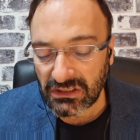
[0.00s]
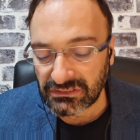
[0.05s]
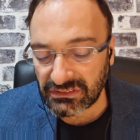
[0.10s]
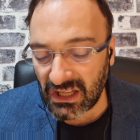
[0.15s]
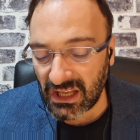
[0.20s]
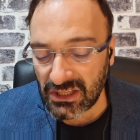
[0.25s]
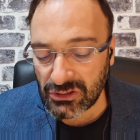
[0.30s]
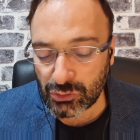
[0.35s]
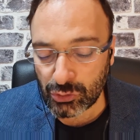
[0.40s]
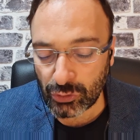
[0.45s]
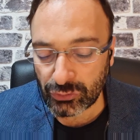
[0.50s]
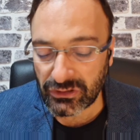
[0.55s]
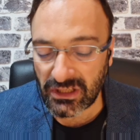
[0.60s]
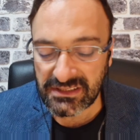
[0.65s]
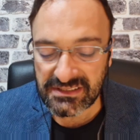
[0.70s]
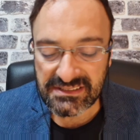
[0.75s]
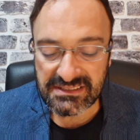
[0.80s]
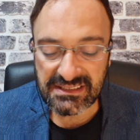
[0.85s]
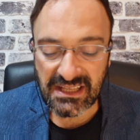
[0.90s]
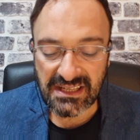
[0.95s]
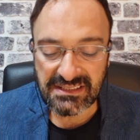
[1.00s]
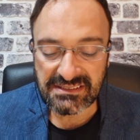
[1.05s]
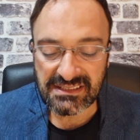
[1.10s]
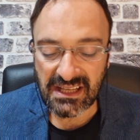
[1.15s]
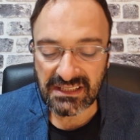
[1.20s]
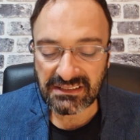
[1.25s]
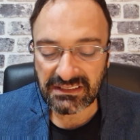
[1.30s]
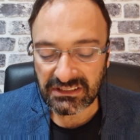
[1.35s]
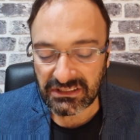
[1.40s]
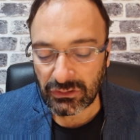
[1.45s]
Daha sonra
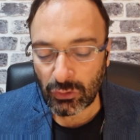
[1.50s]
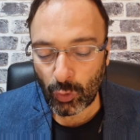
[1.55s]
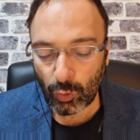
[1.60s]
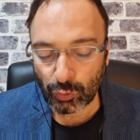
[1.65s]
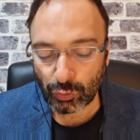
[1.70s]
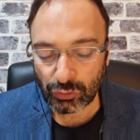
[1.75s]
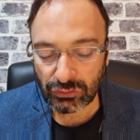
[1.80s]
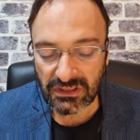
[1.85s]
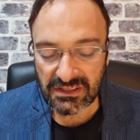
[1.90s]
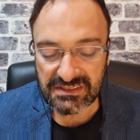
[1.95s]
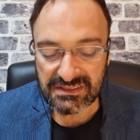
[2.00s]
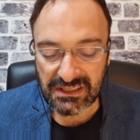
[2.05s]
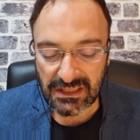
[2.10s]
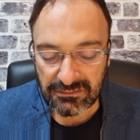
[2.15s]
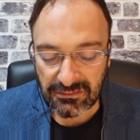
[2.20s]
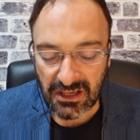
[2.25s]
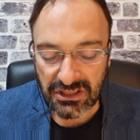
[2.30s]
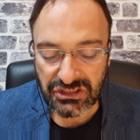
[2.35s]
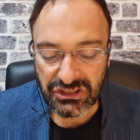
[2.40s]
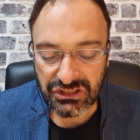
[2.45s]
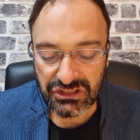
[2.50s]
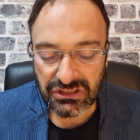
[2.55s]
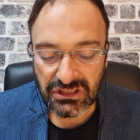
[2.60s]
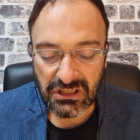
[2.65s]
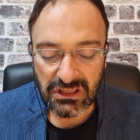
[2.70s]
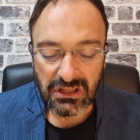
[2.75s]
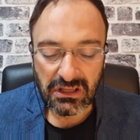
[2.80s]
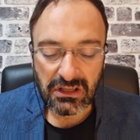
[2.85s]
istersen yine onunla savaş